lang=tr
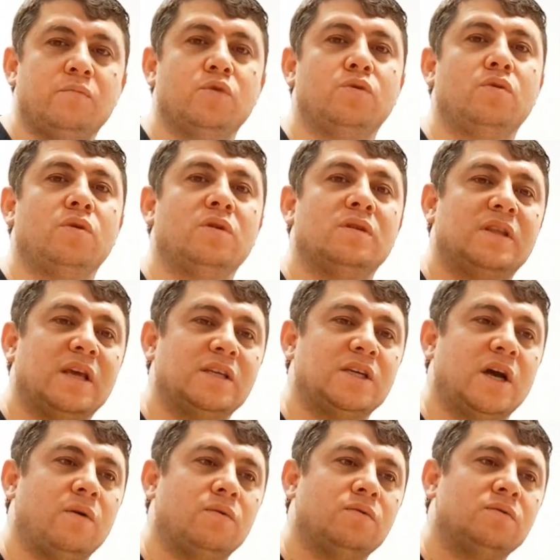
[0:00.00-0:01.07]
bütün
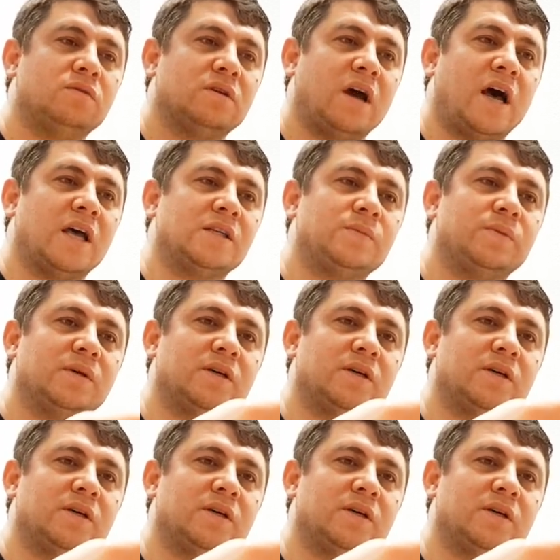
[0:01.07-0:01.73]
tecavüz, gasp,